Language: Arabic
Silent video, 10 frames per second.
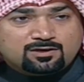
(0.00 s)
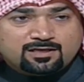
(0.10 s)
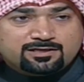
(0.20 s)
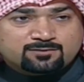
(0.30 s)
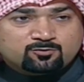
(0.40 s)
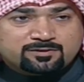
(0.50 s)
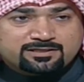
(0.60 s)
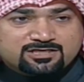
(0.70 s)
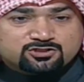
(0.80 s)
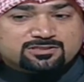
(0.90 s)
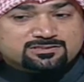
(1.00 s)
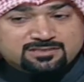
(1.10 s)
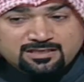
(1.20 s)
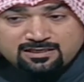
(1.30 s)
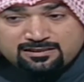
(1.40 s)
ولا انه ممكن اي شخص
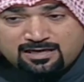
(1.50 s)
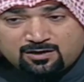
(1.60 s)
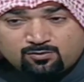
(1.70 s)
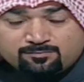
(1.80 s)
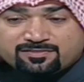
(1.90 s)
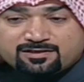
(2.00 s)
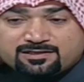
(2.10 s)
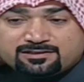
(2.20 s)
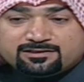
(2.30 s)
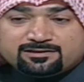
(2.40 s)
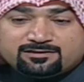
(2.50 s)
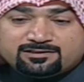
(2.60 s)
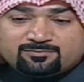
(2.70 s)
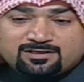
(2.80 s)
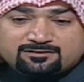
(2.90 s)
يحاول مثلا آه،
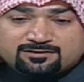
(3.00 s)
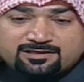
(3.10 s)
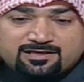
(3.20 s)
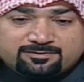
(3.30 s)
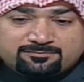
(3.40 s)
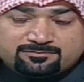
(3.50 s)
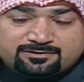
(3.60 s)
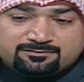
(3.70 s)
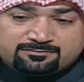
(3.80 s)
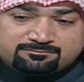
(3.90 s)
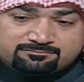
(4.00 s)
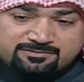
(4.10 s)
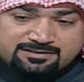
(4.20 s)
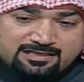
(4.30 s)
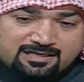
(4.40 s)
يجيب له طياره آه،
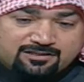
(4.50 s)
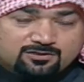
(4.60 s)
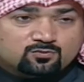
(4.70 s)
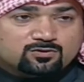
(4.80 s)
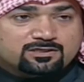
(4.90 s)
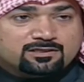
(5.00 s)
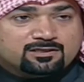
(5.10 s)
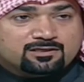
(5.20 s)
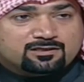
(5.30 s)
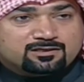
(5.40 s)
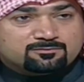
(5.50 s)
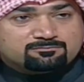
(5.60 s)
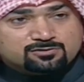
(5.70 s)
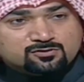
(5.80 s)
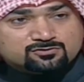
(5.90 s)
مثل هذه و
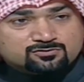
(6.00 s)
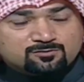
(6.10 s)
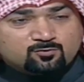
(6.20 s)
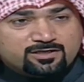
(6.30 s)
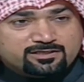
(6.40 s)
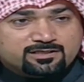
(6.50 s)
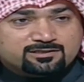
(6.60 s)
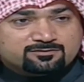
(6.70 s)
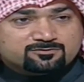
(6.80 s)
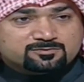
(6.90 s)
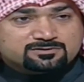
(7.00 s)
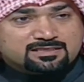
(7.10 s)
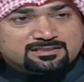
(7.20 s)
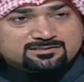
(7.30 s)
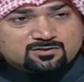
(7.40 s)
كنترول معين
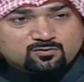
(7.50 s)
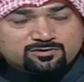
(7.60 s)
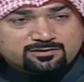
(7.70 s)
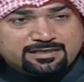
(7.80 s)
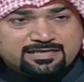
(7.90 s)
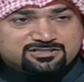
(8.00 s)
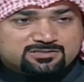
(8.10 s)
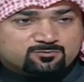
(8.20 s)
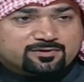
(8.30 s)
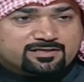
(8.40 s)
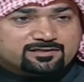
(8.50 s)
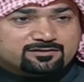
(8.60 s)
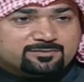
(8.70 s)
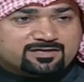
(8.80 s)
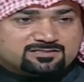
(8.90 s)
وبالتالي يصور يعني اي شخص ممكن
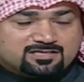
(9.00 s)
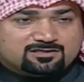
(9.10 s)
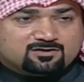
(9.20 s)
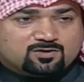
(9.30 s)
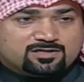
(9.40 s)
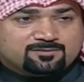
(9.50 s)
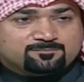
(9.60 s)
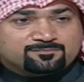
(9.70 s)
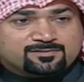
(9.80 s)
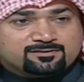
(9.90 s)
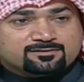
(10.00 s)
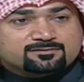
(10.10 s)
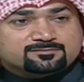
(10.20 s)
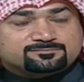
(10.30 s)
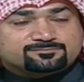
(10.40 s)
يمارس هذه الهوايه.
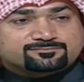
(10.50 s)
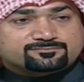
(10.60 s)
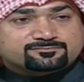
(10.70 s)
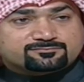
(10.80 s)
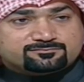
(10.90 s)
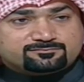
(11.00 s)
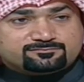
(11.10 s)
والله